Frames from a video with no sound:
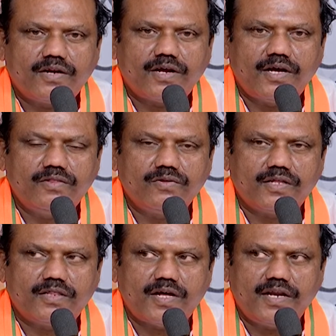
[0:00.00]
రైతుల
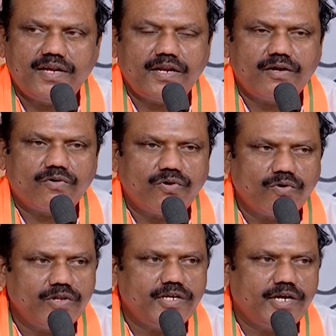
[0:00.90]
ధాన్యాన్ని
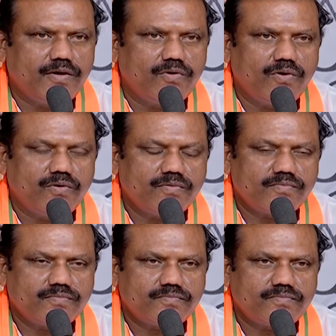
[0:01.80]
కొనుగోలు చేయడంలో
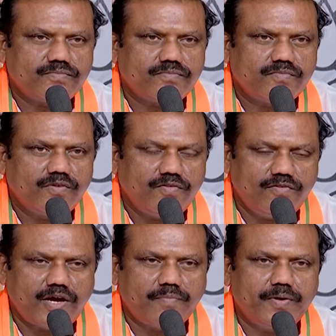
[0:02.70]

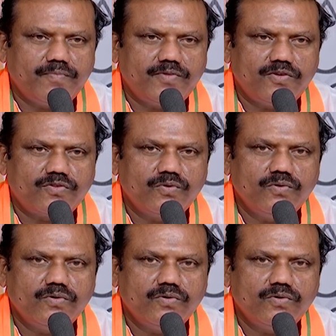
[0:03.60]
జాప్యం చేస్తూ